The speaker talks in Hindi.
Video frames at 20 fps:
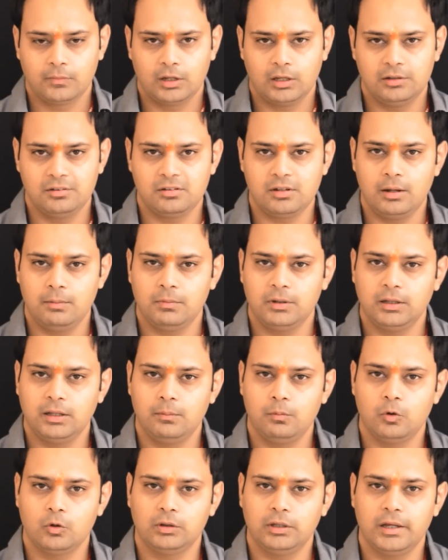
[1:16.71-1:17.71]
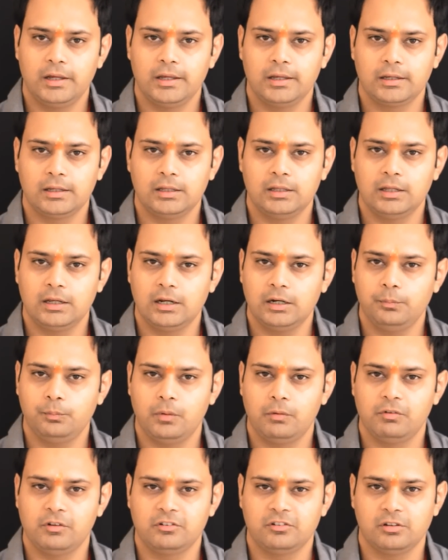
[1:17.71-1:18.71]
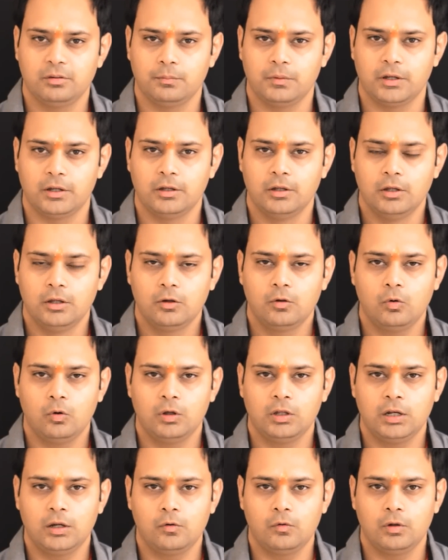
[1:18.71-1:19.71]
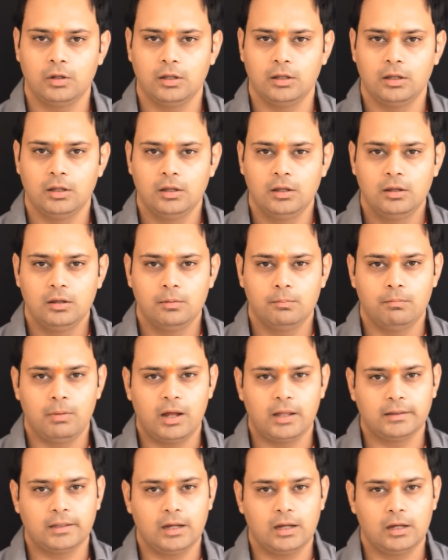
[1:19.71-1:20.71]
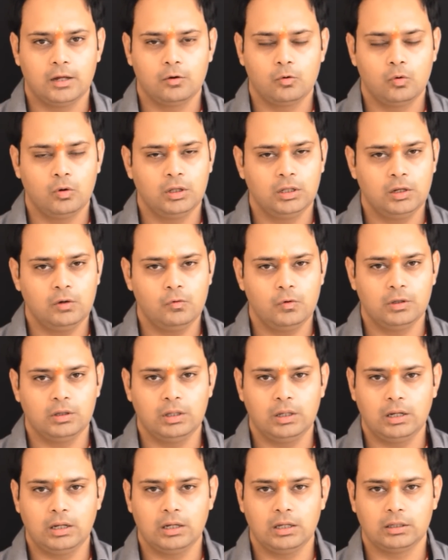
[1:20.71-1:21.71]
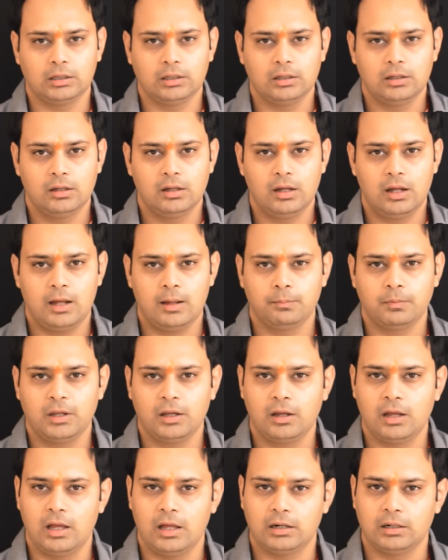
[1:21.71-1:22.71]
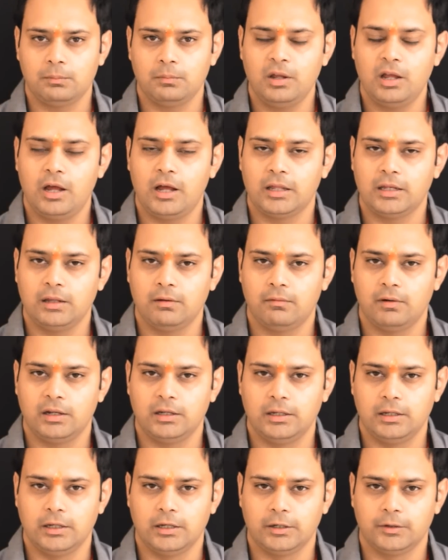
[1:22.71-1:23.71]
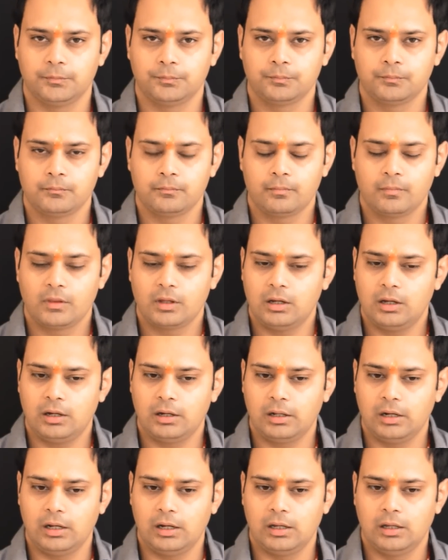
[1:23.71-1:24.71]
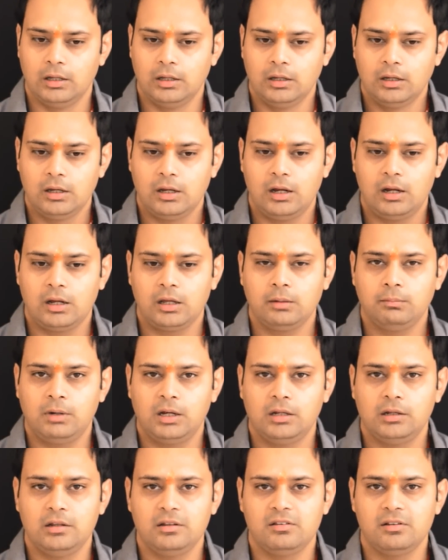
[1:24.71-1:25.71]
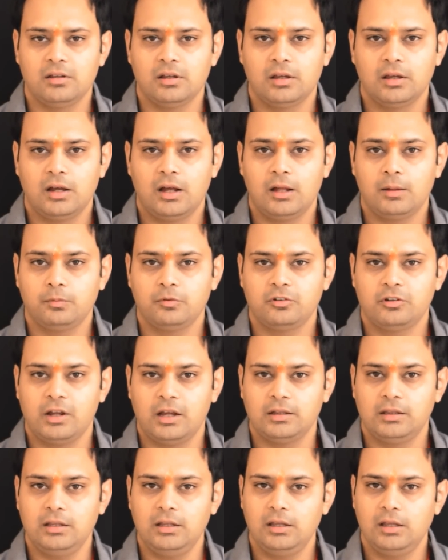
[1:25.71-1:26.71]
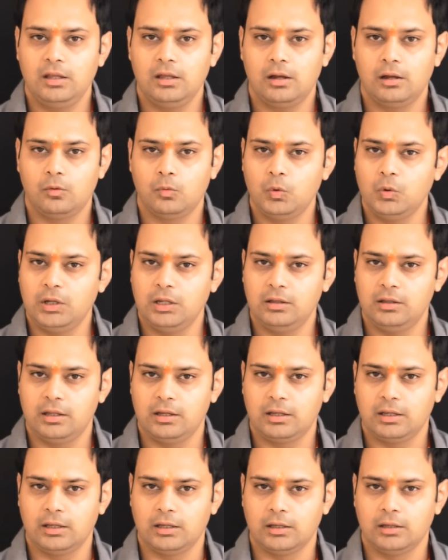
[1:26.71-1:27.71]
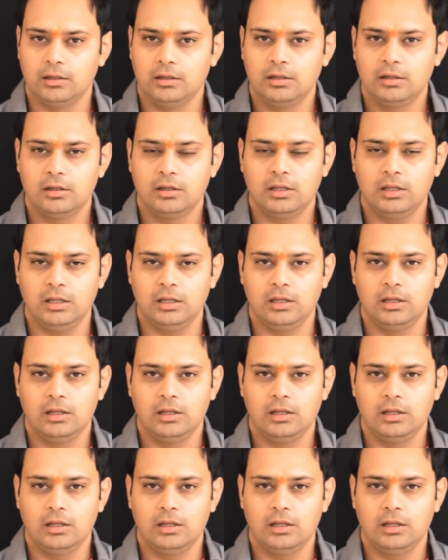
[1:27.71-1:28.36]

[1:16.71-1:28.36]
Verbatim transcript: इसका मतलब होता है कि निकट भविष्य में कोई ना कोई बाधा कोई ना कोई दिक्कत आपके कार्य में आने वाली है अगला अगर मान लीजिए आप शादी की अंगूठी देखें कि